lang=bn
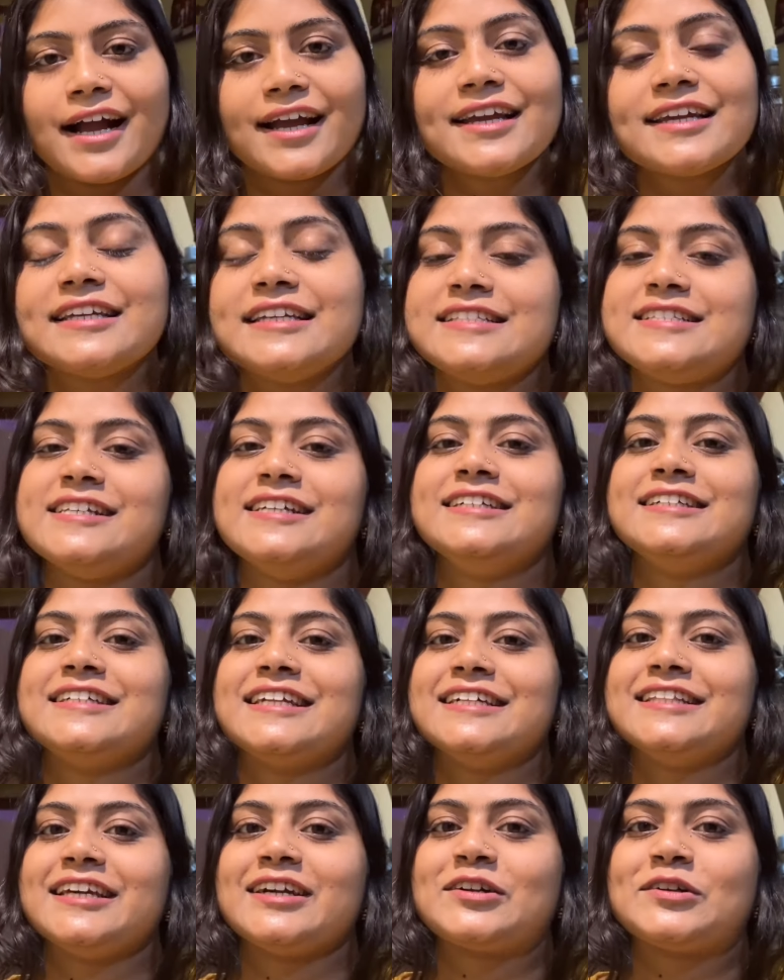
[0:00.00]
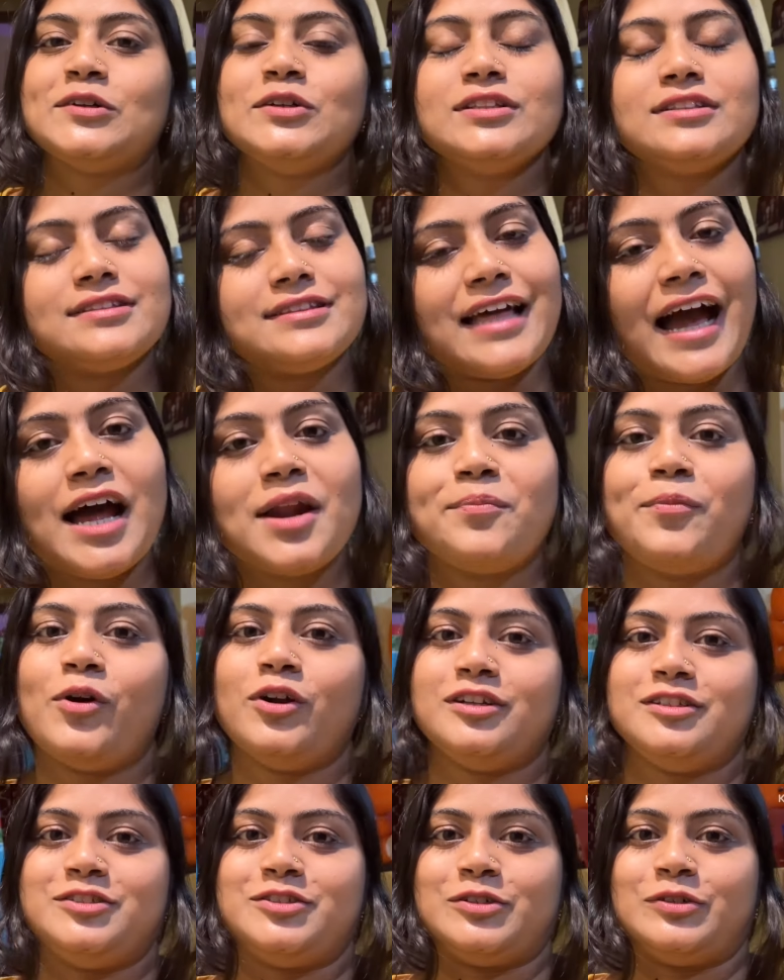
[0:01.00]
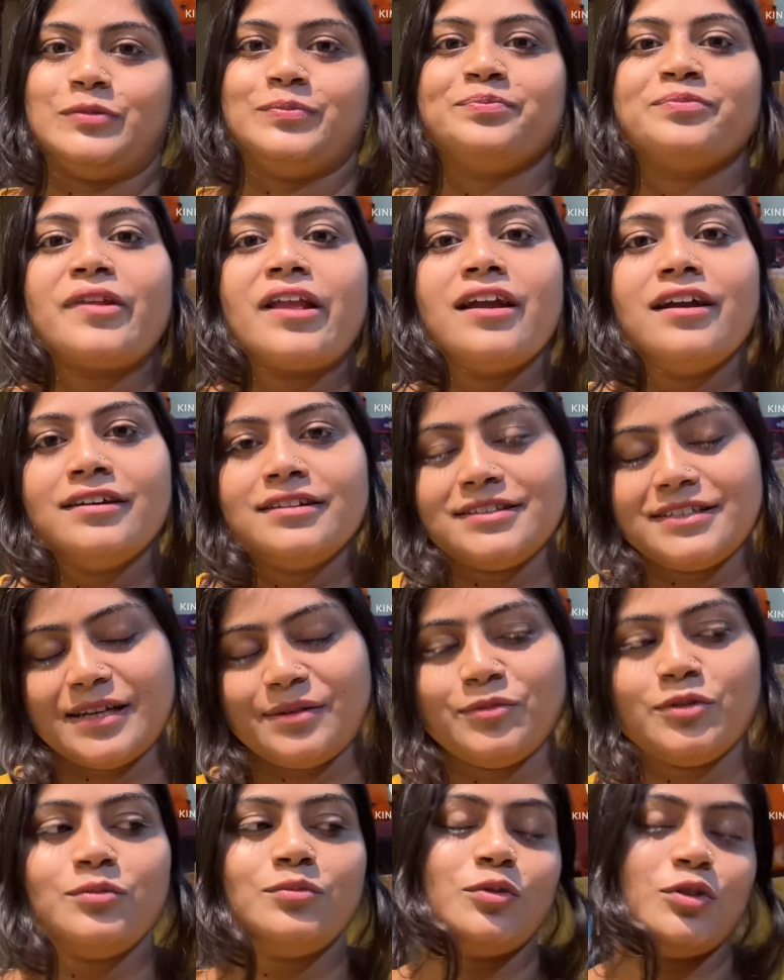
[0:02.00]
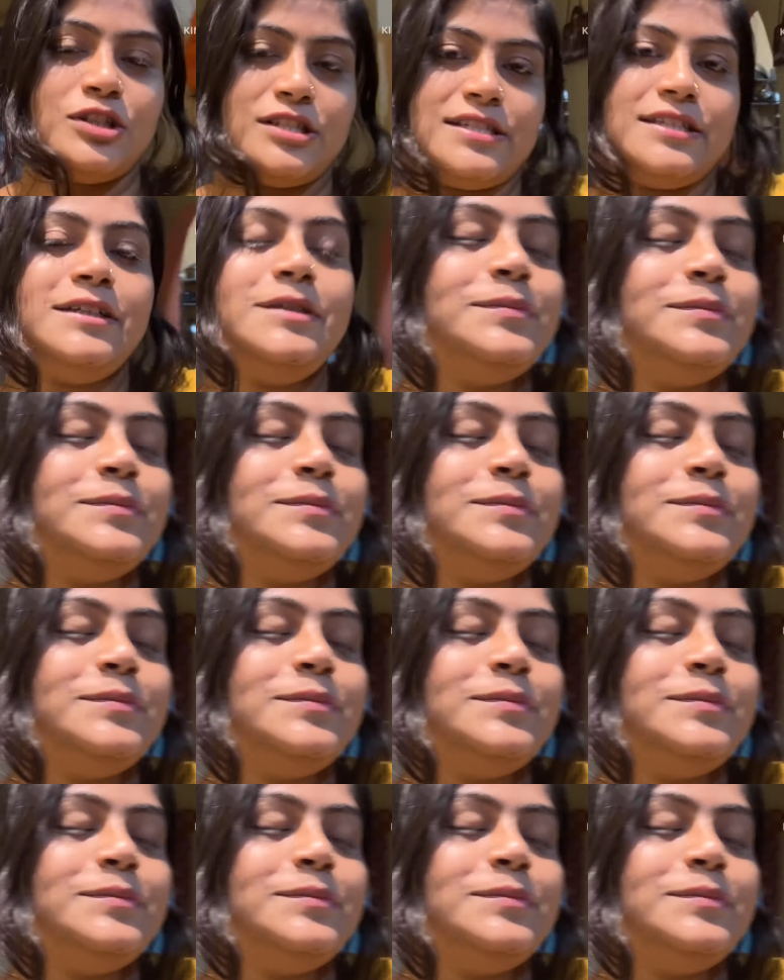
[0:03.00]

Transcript: আগে কিচেনটা দেখো তারপর যেও যেমন বলছি